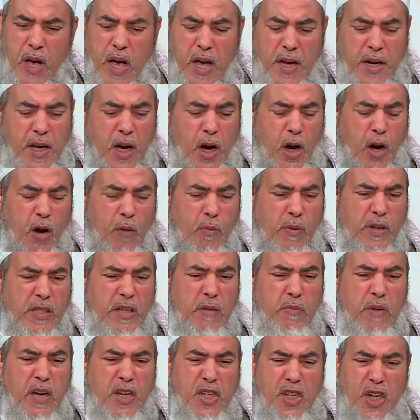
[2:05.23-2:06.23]
أنا
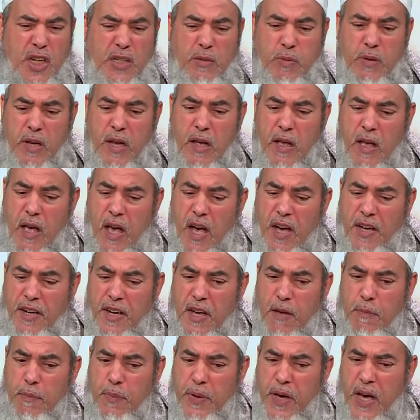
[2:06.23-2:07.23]
عمري ما شربت
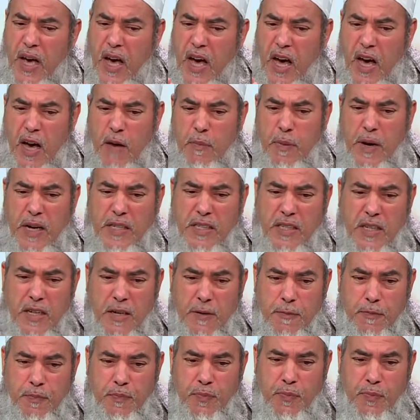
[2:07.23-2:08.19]
أنا نبيعها برك